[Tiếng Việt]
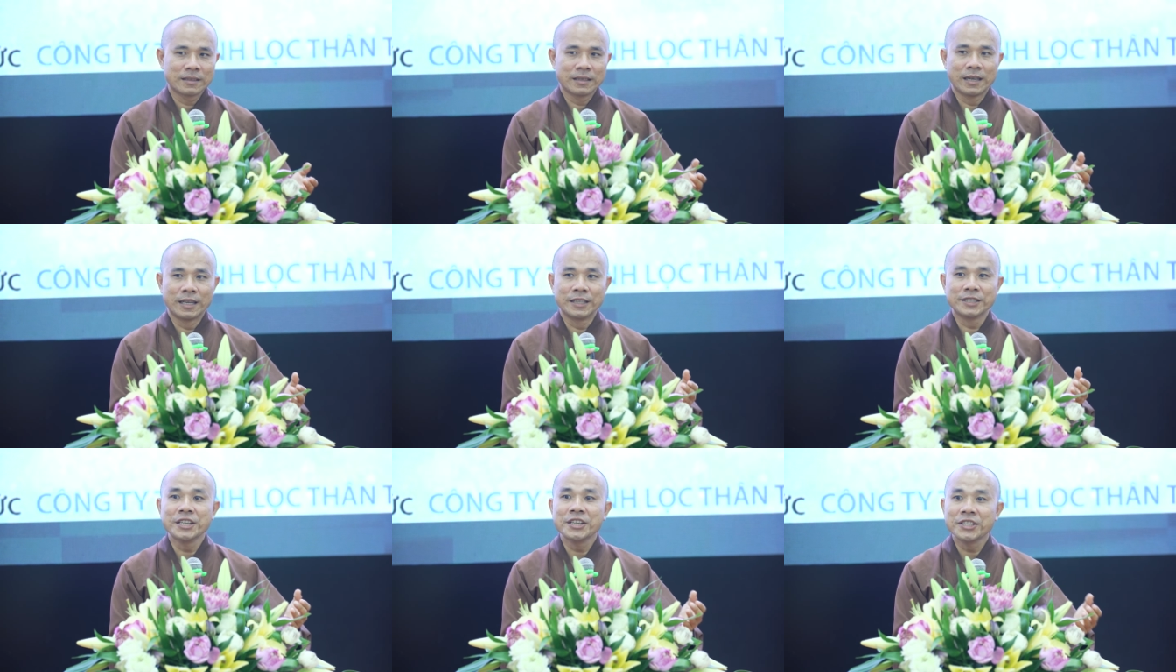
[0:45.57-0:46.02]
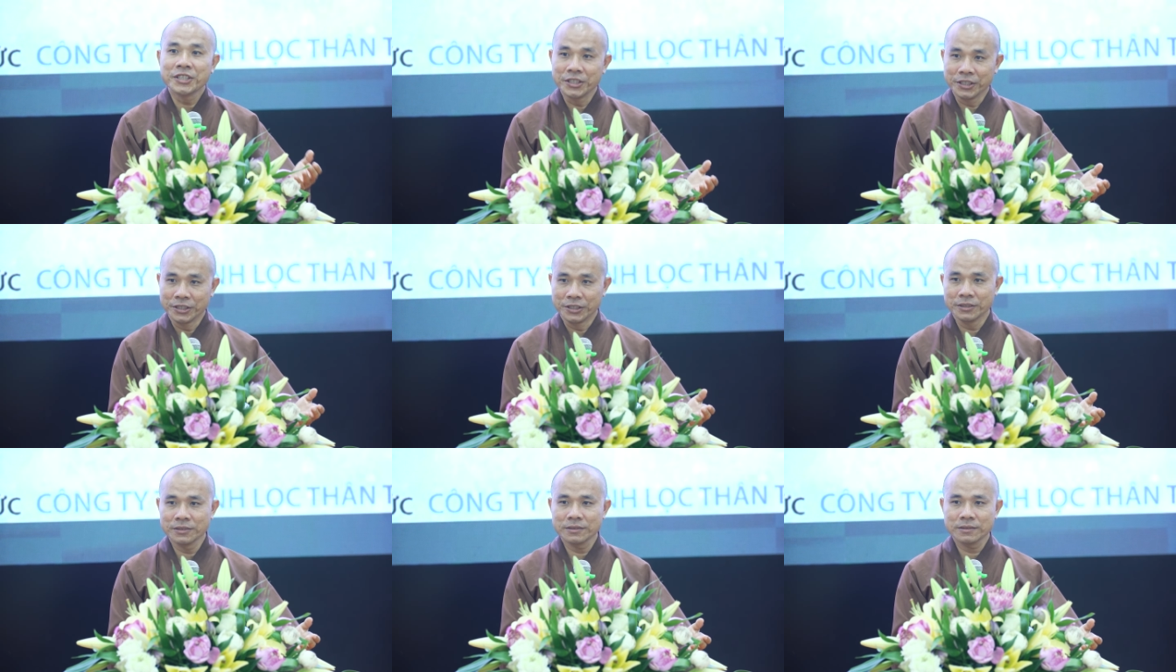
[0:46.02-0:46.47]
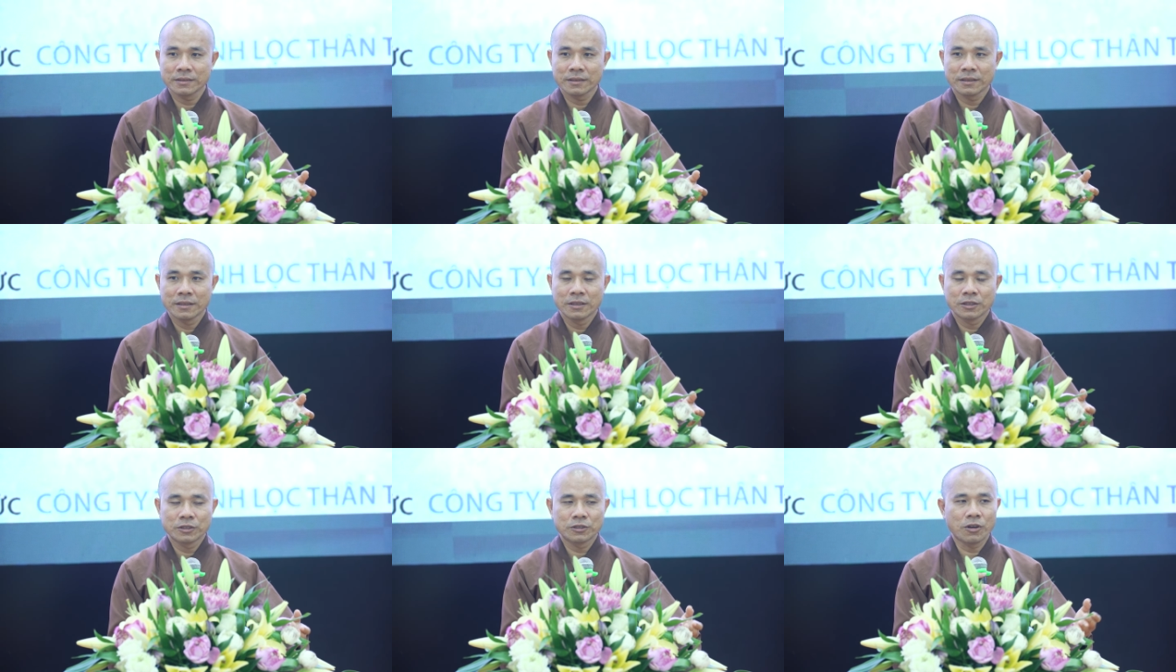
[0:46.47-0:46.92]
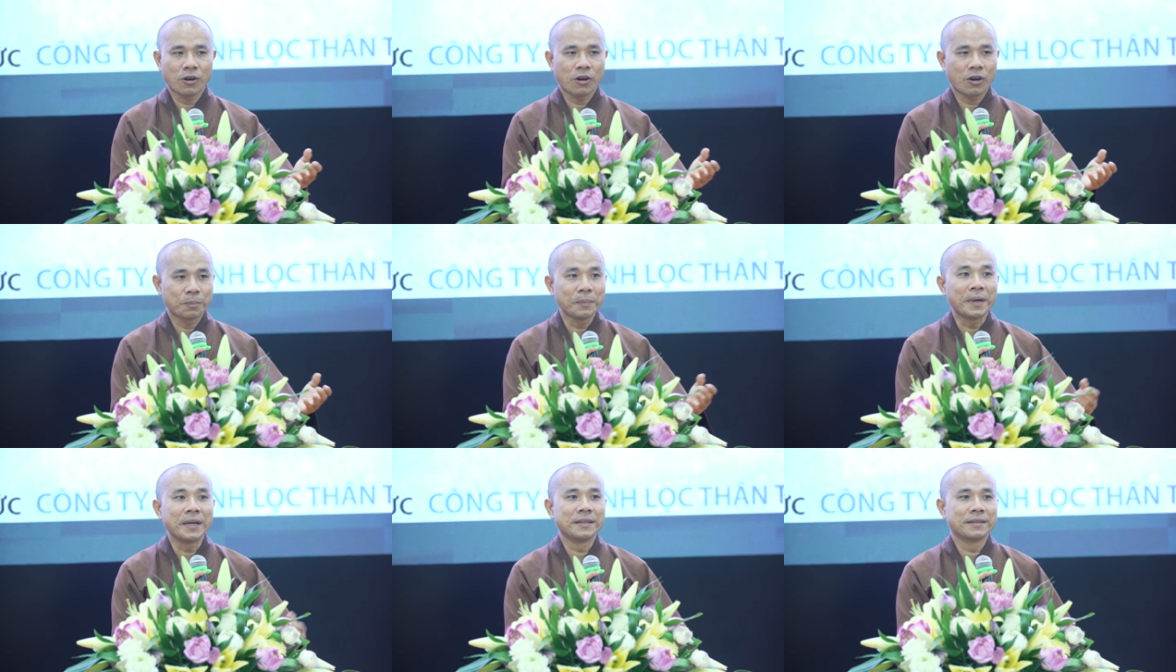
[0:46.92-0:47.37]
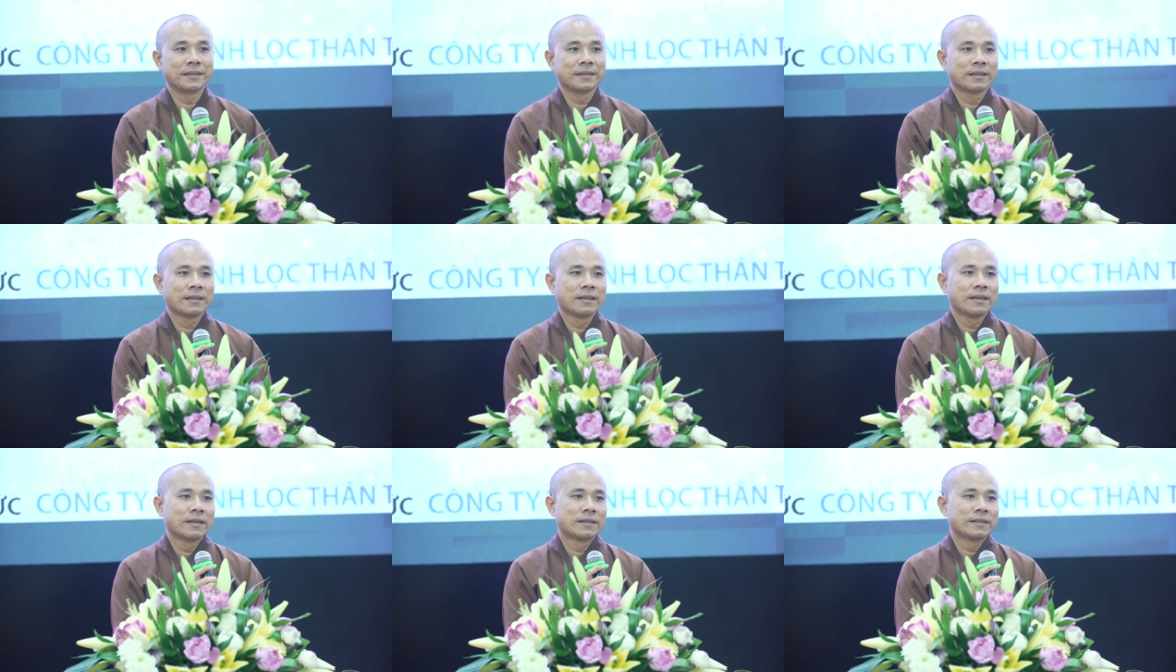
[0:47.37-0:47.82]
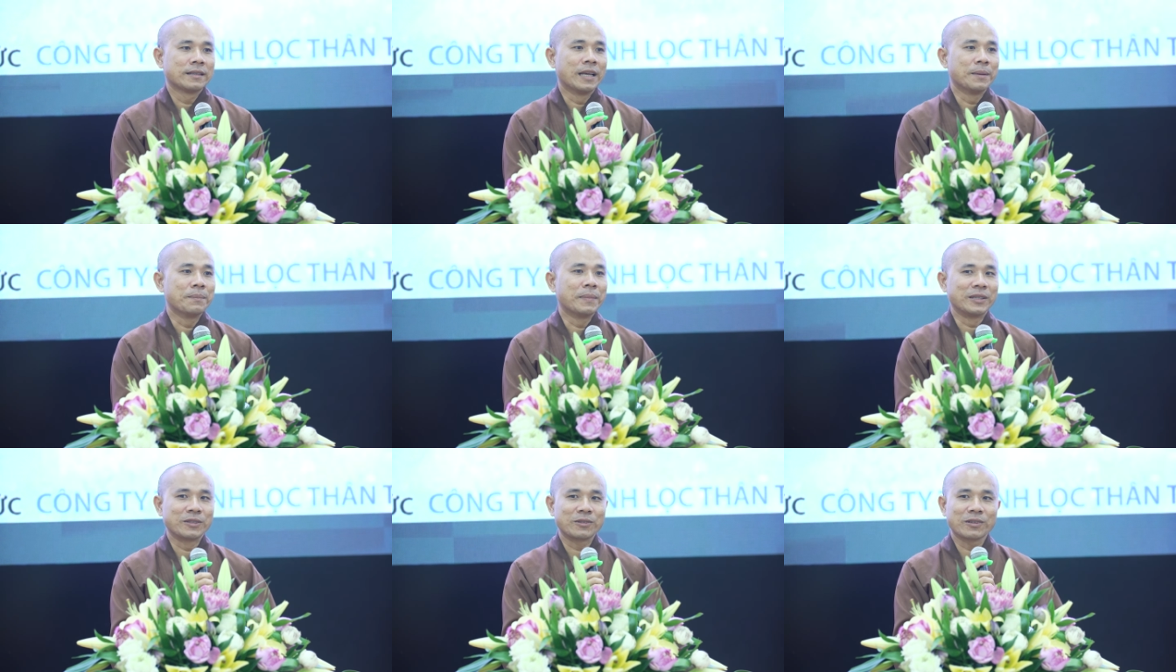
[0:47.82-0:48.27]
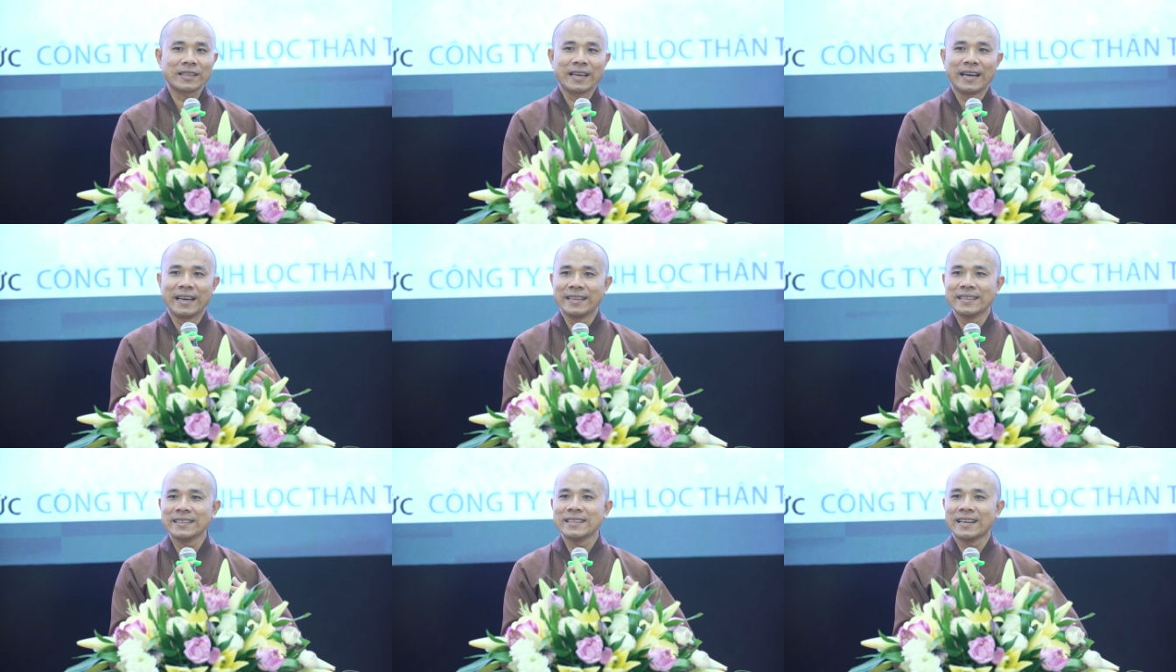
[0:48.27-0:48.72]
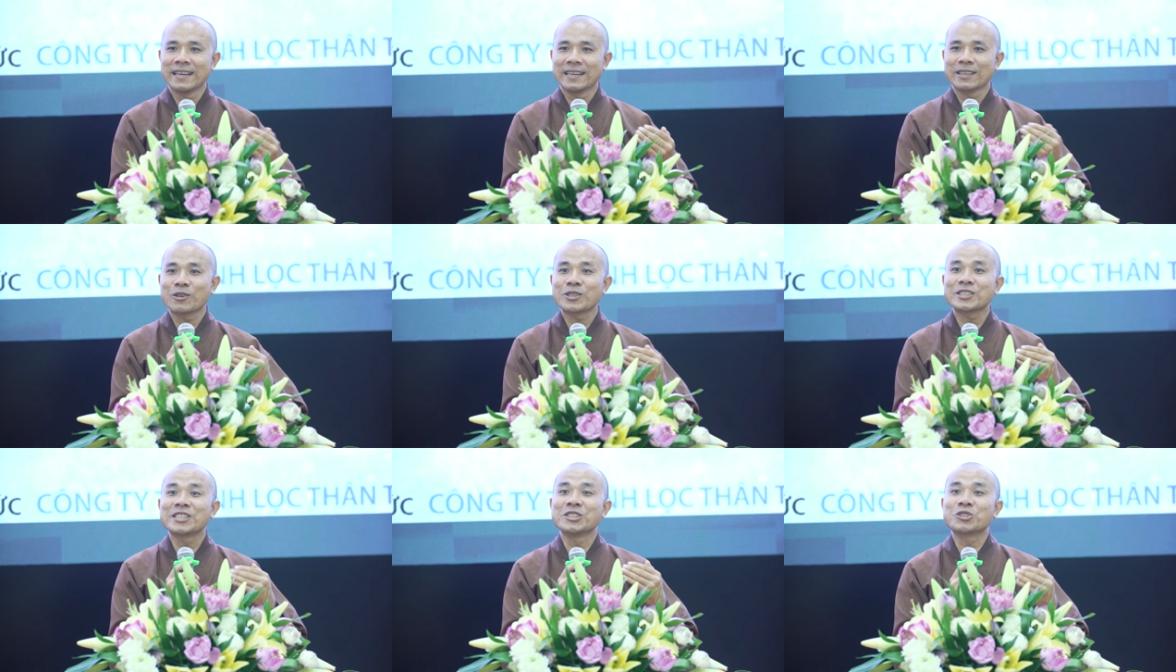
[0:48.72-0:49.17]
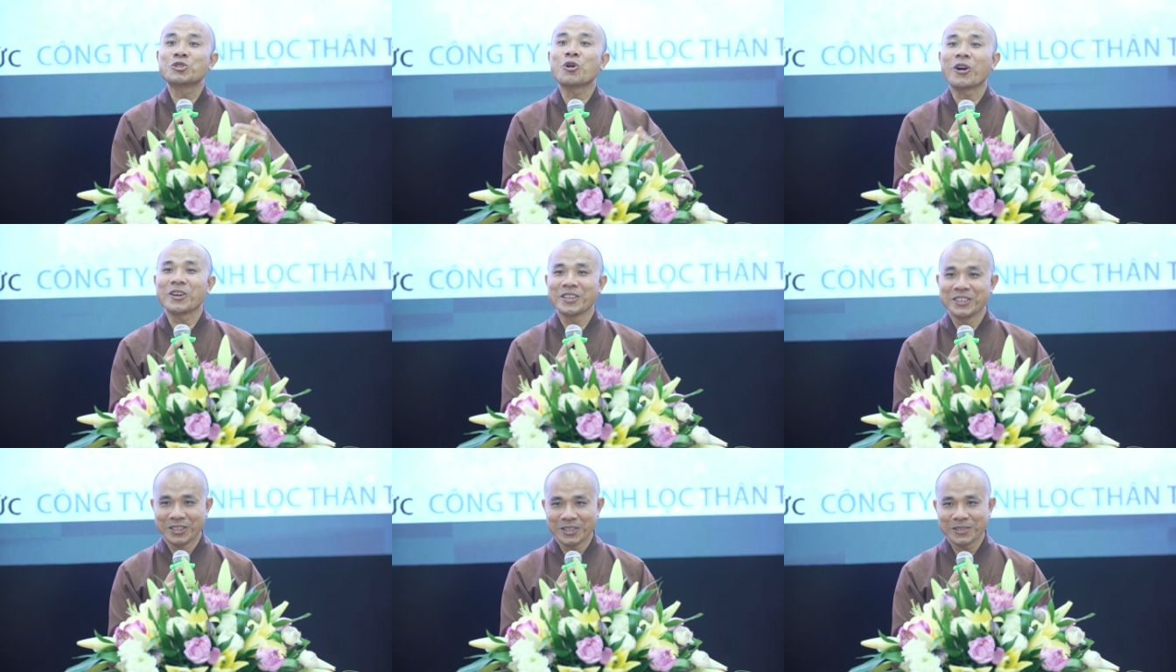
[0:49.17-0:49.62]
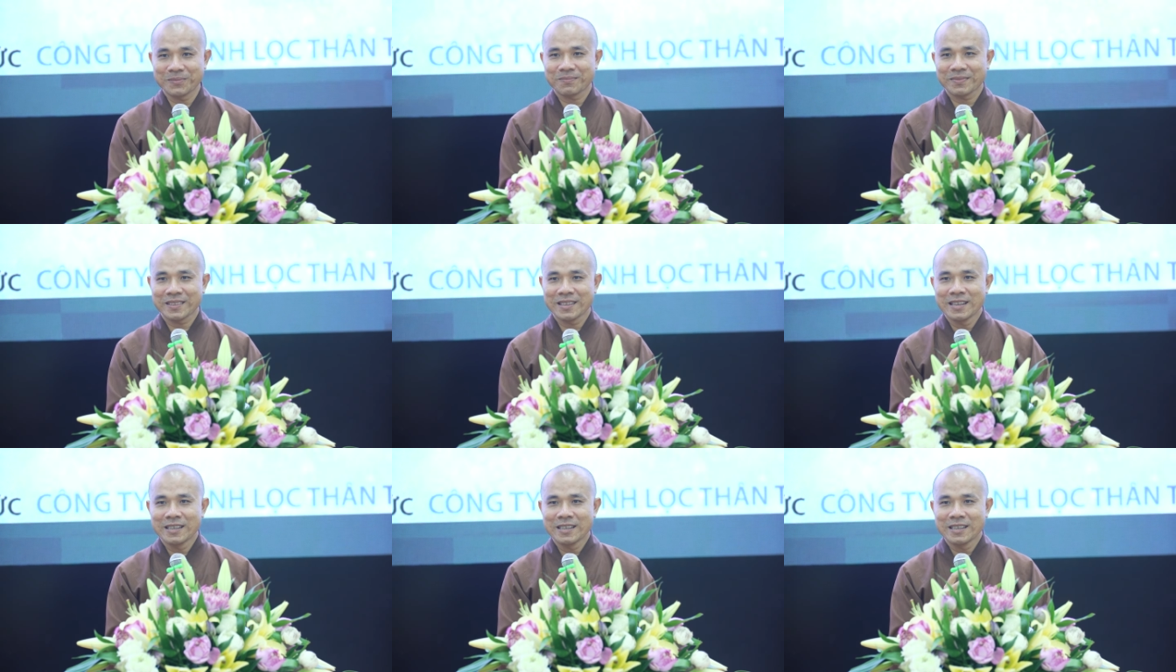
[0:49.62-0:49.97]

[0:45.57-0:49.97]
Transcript: à, dinh dưỡng cho mình để mình có thể à, có sự chọn lựa